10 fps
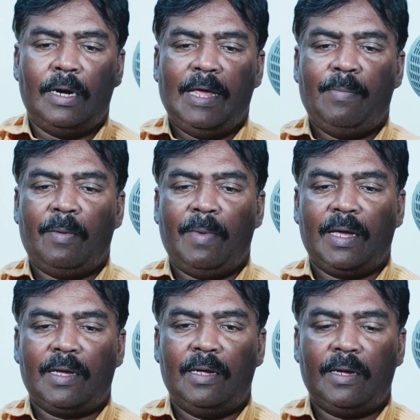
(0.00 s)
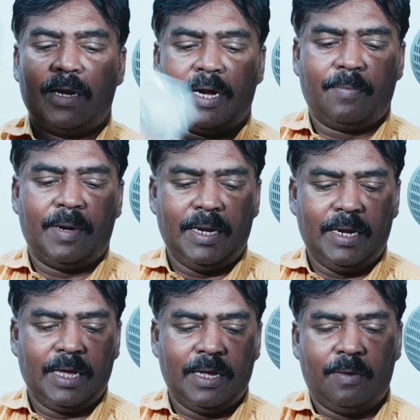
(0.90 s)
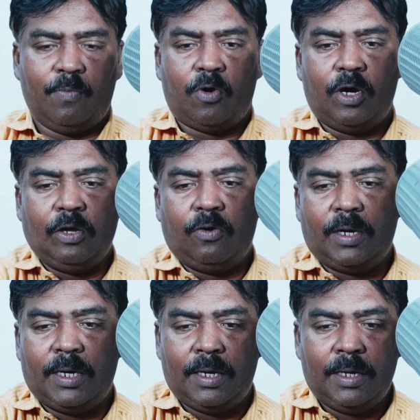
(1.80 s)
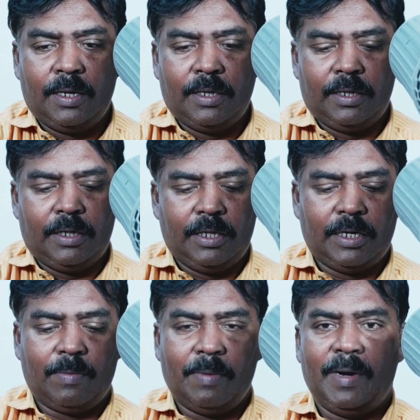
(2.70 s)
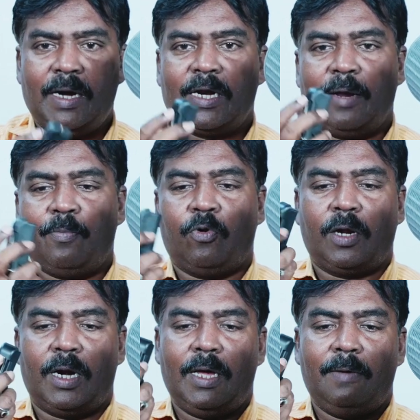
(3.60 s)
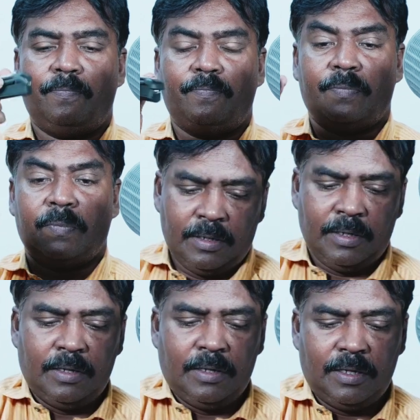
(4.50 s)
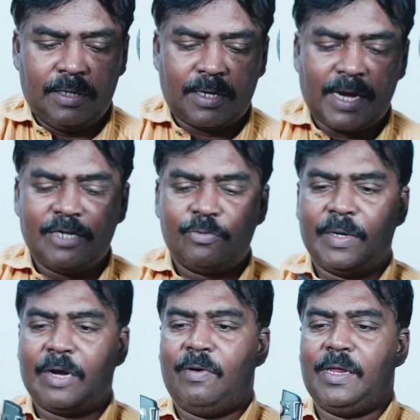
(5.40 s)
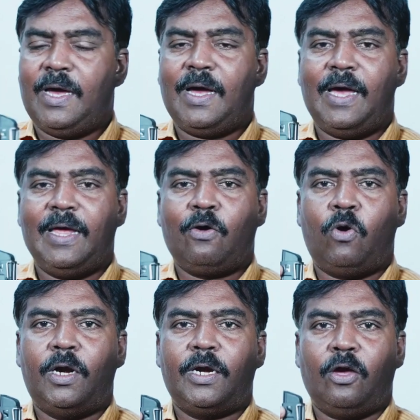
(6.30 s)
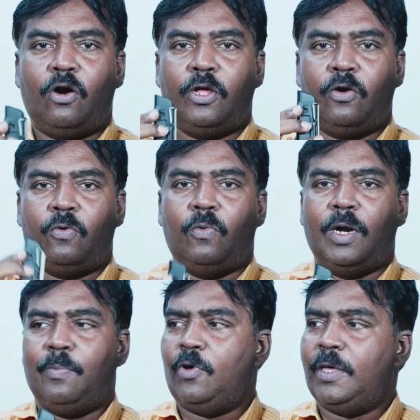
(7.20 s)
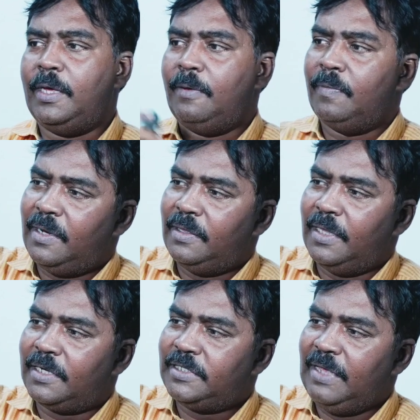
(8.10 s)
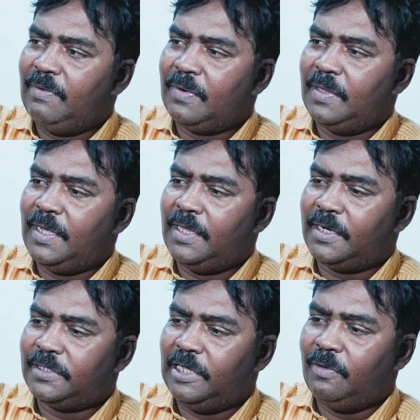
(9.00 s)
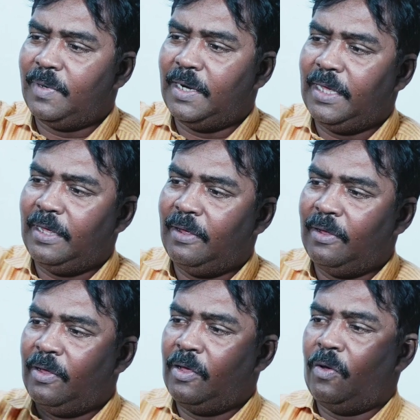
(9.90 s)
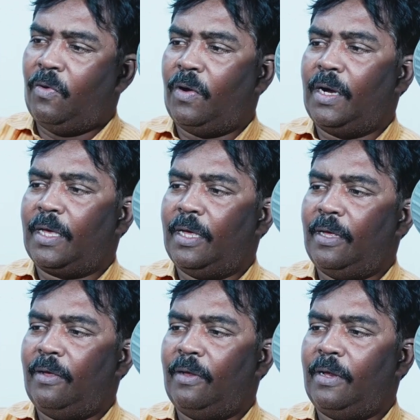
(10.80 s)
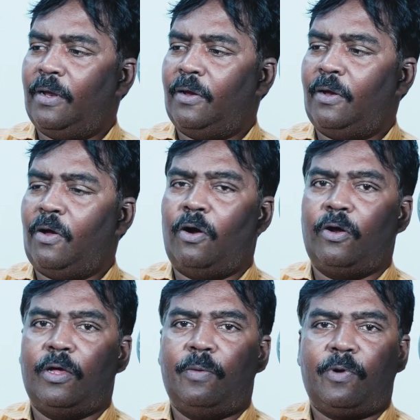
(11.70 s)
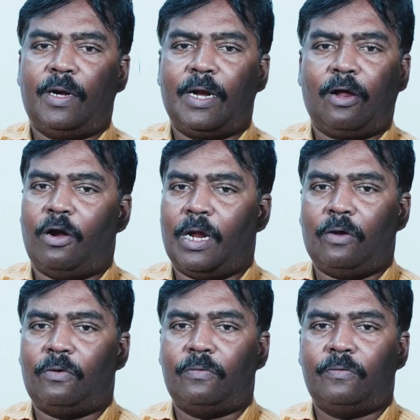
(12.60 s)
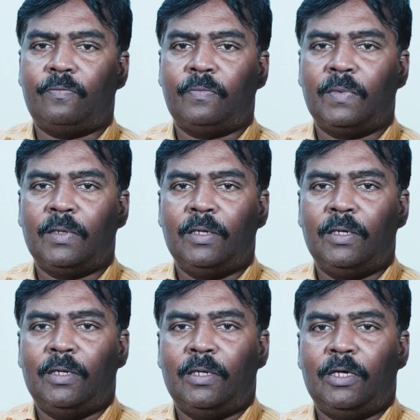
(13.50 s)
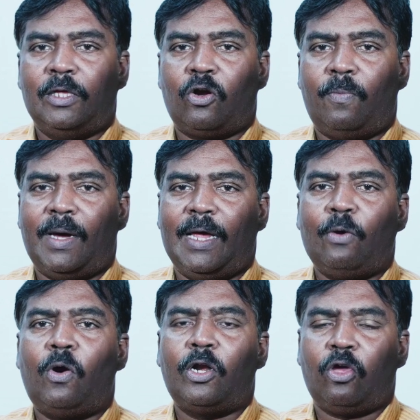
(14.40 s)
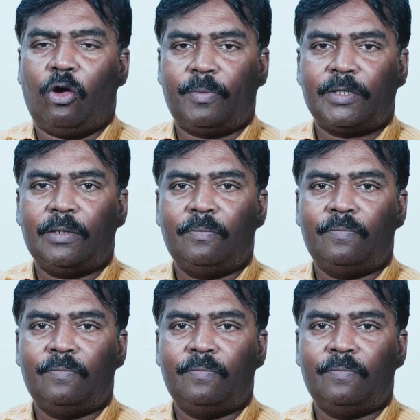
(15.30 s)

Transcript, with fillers: லேபிள் மைக் கனெக்ட் பண்ணி நீங்கள் பாடியோட இது நம்ம பெல்ட்டில் போட்டுக்கலாம் இந்த டிரான்ஸ்மிட்டர் வழியாக ஹை குவாலிட்டி ஆடியோ உள்ளே போய் இந்த ரிசீவர் வந்து அதை ரிசீவ் பண்ணி உங்களுக்கு ஆடியோ இன்புட்டில் ரெக்கார்ட் ஆகும் இது ரொம்ப ஹை குவாலிட்டி ஆப்ஷன்